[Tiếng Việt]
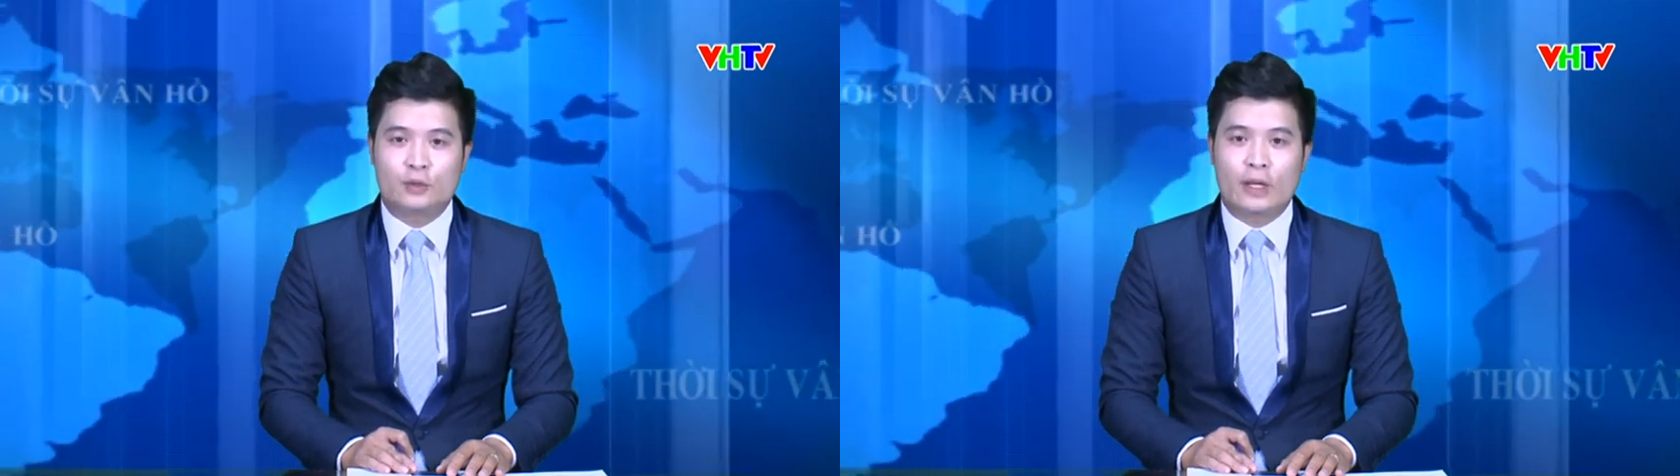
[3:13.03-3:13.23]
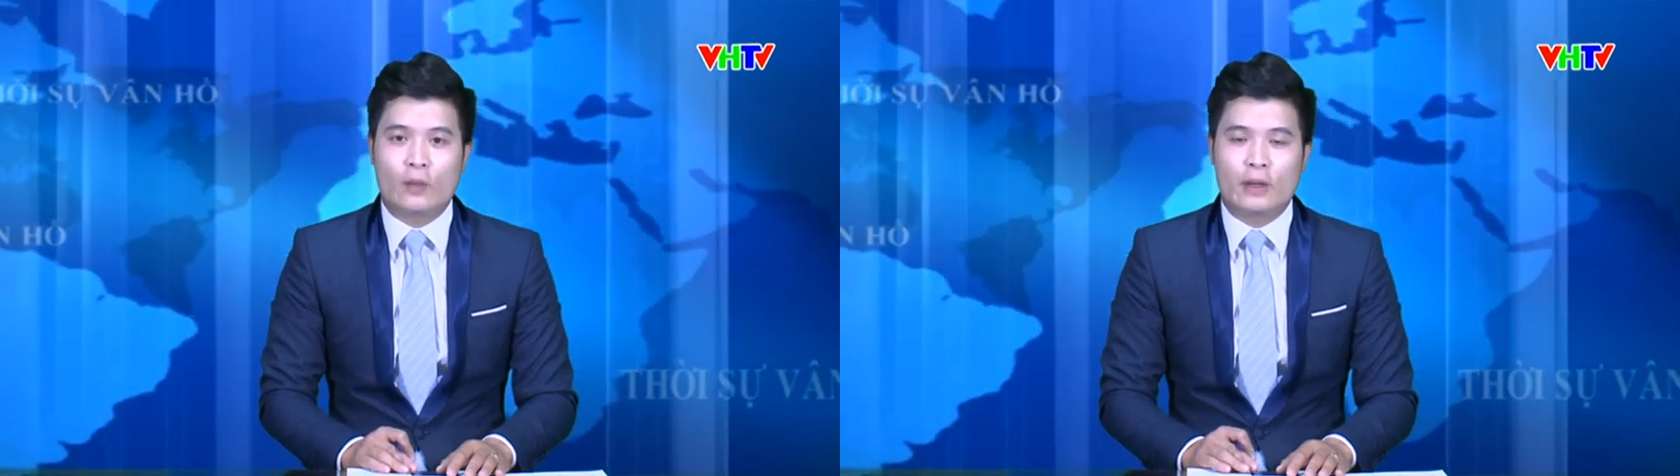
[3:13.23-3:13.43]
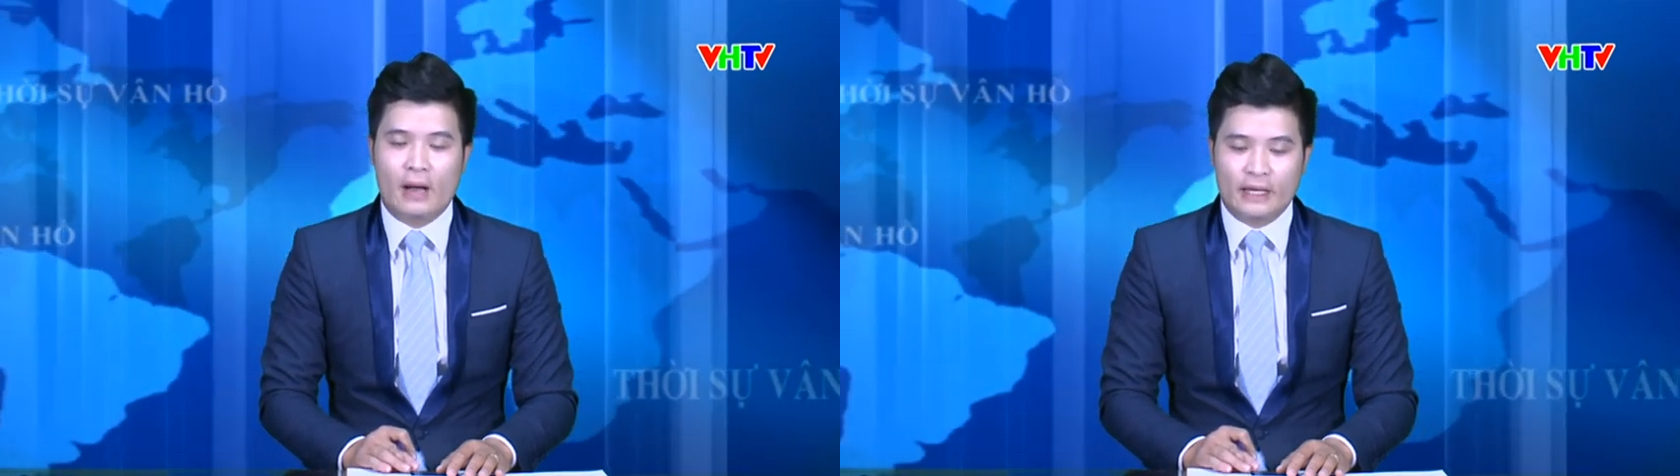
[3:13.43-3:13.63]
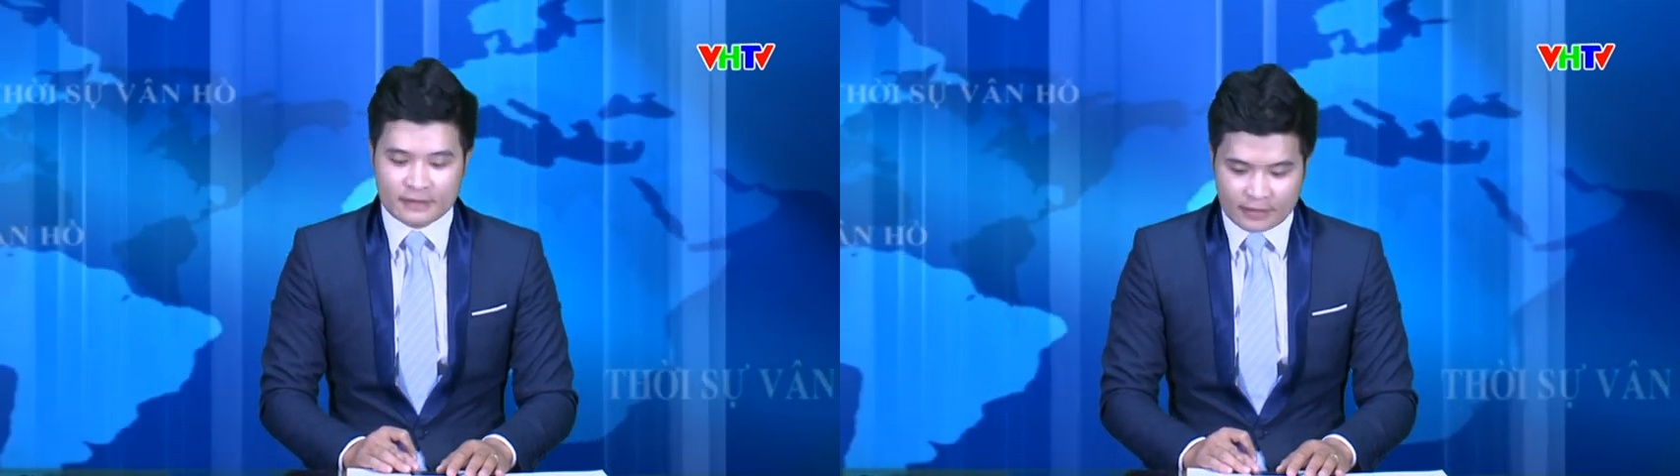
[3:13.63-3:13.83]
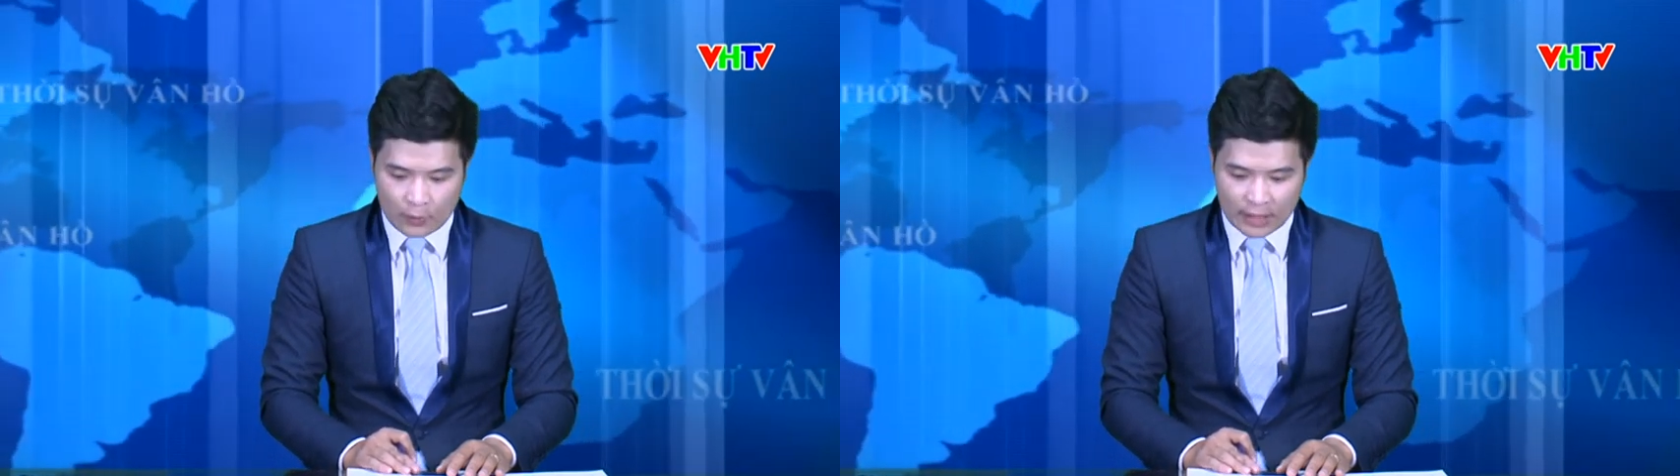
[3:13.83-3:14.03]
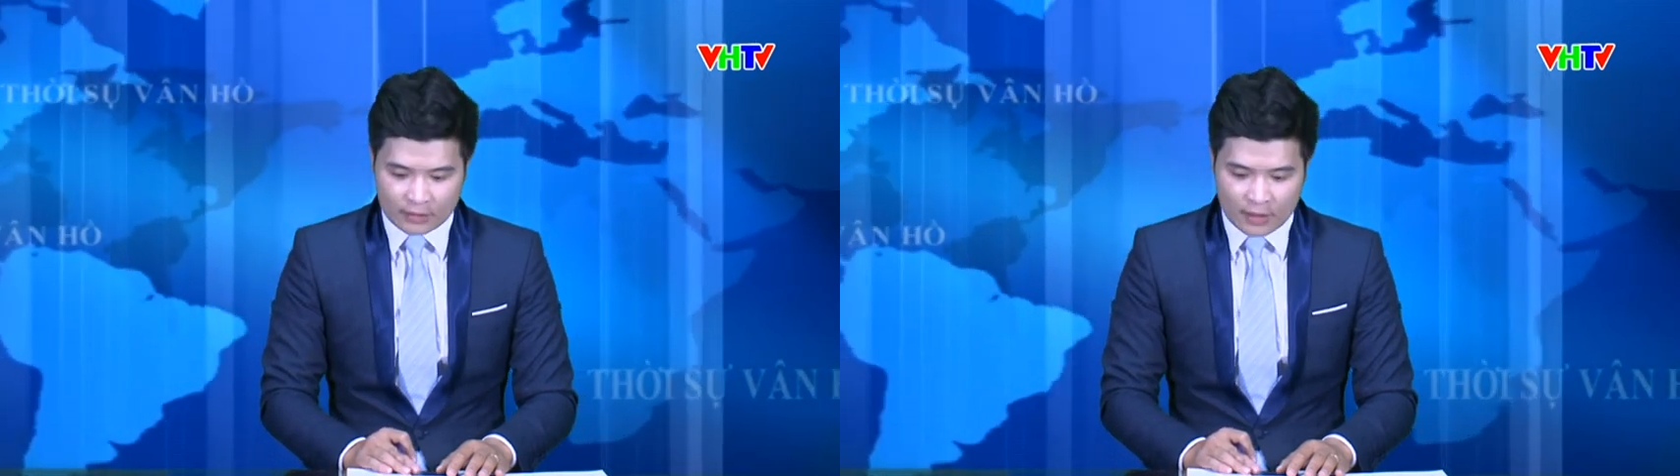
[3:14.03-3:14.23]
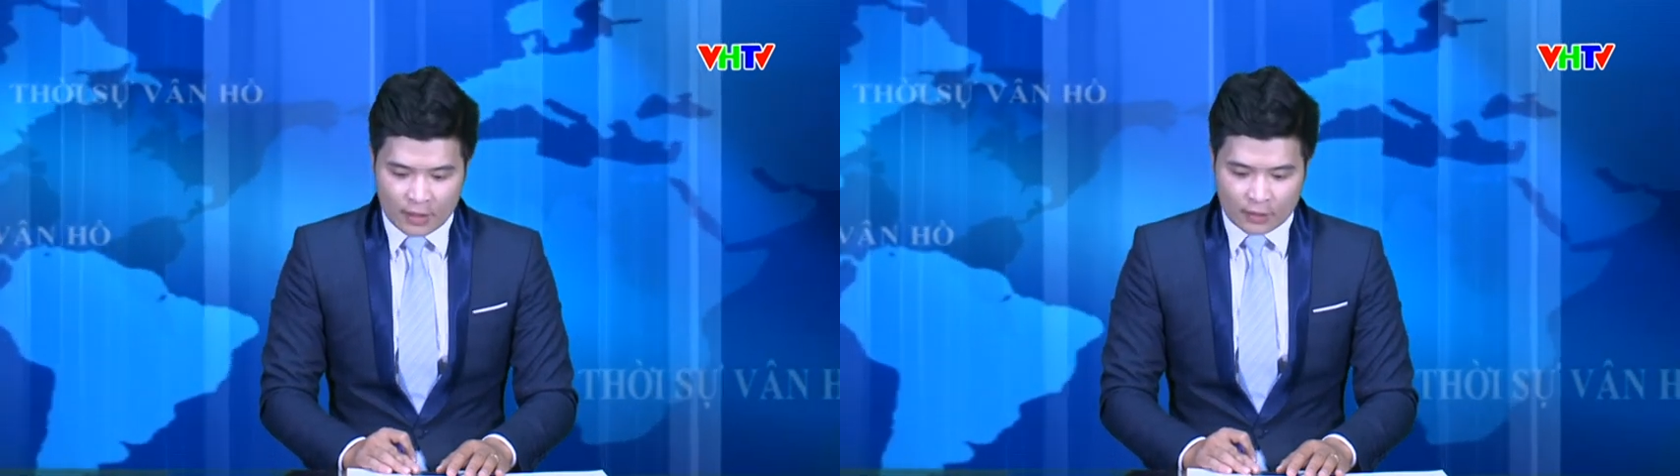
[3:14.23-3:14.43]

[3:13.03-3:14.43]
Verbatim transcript: Chủ tịch Ủy ban nhân dân huyện